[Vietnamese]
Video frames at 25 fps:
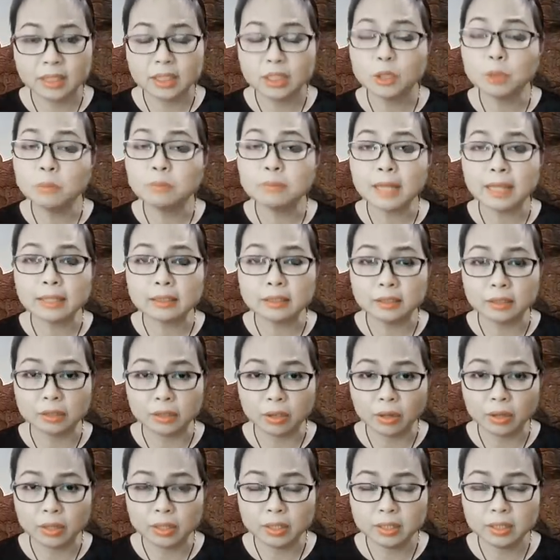chúng ta thường
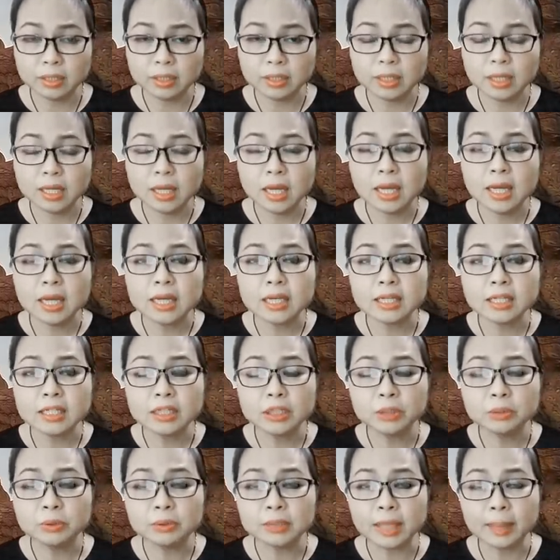nói
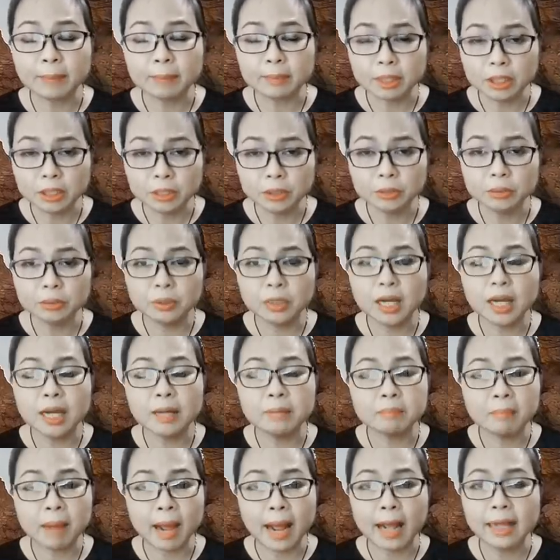ngưu tầm ngưu,
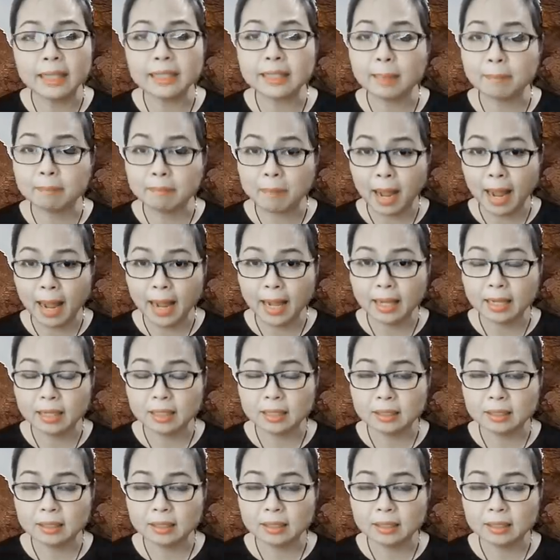mã tầm mã.